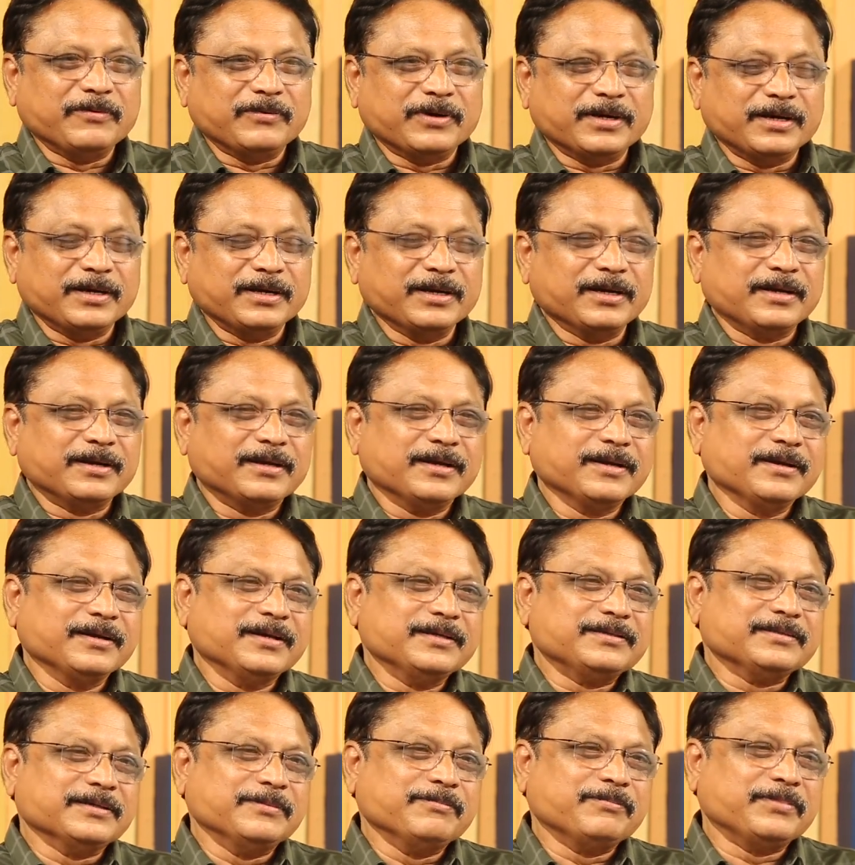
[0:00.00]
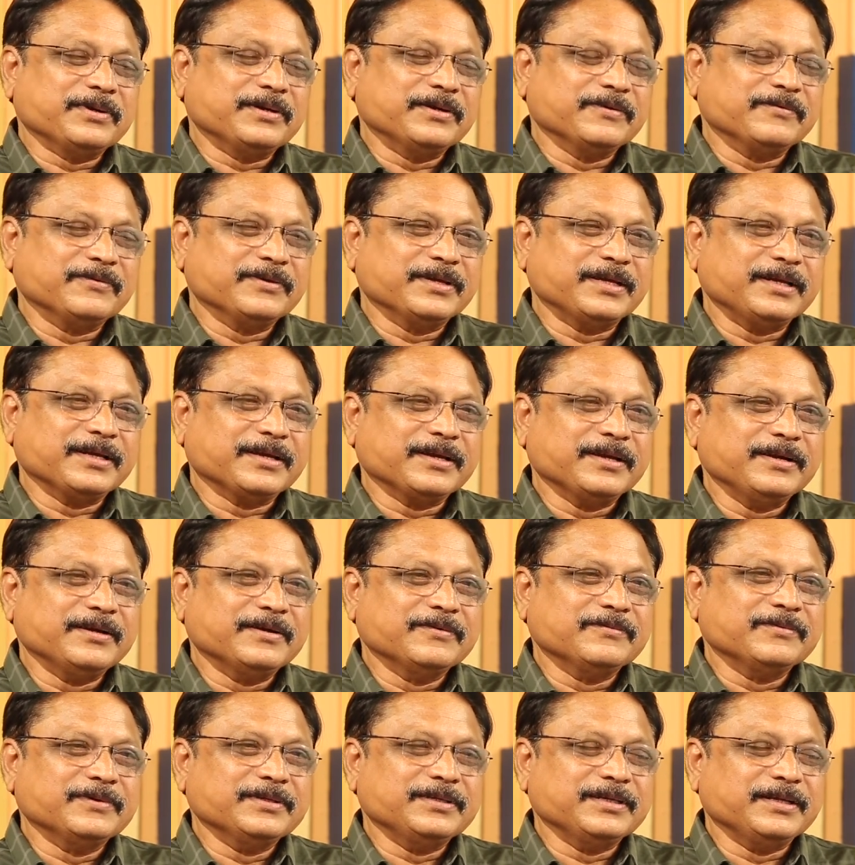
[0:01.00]
వాడిని అడ్డంగా చంపేయడము
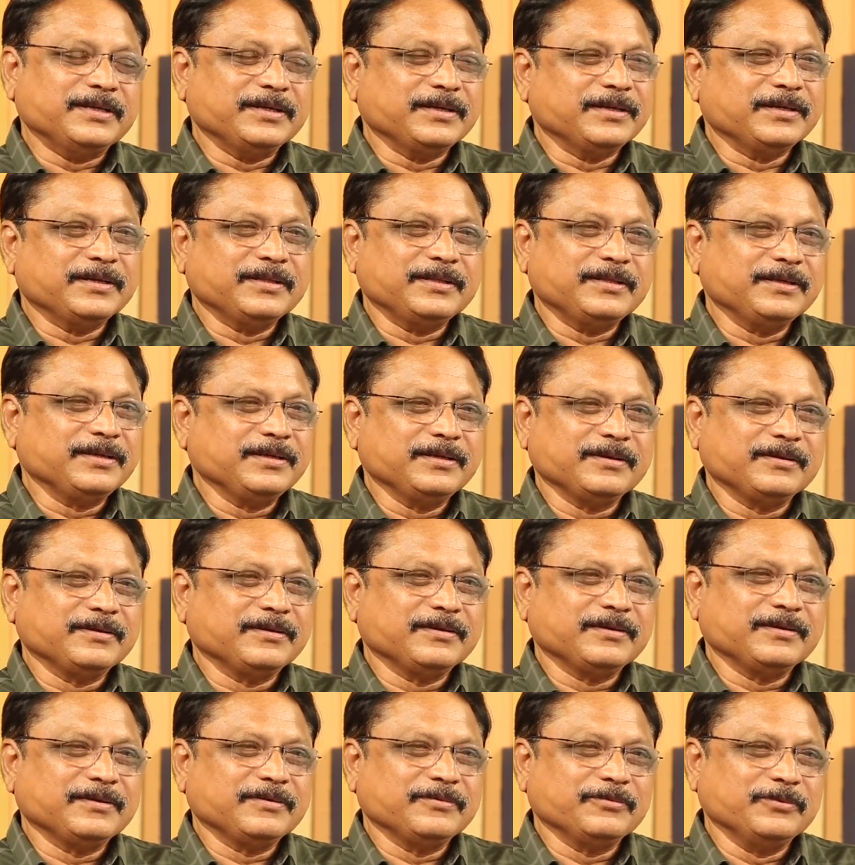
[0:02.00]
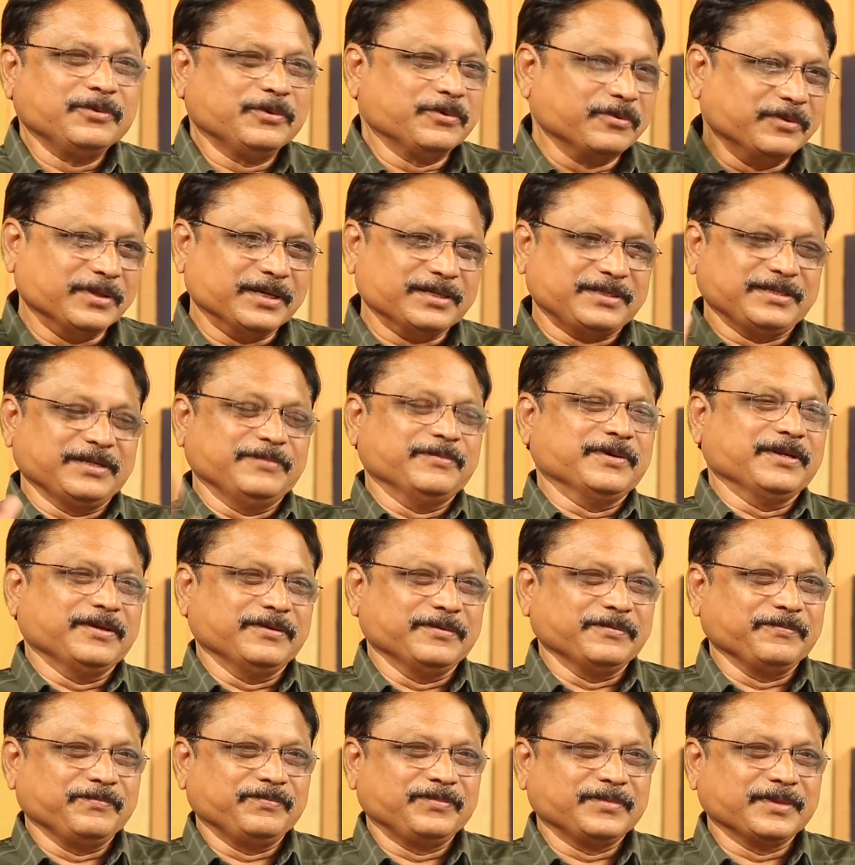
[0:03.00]
నరికేయడము జరిగేది ఉంటుంది ఆ
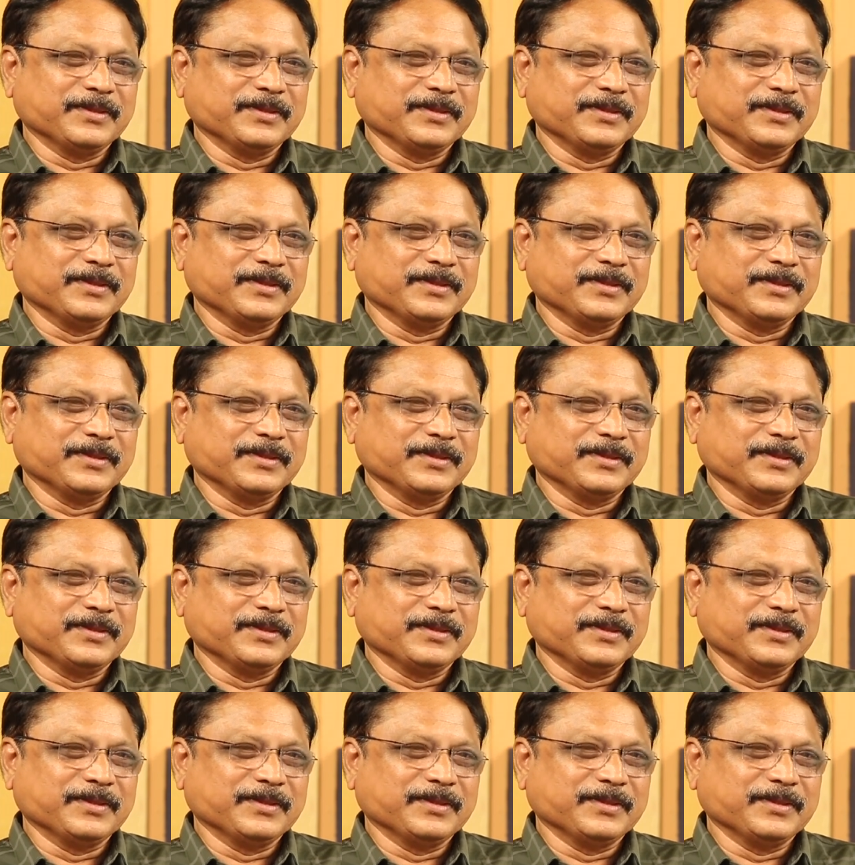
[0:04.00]
సినిమాలో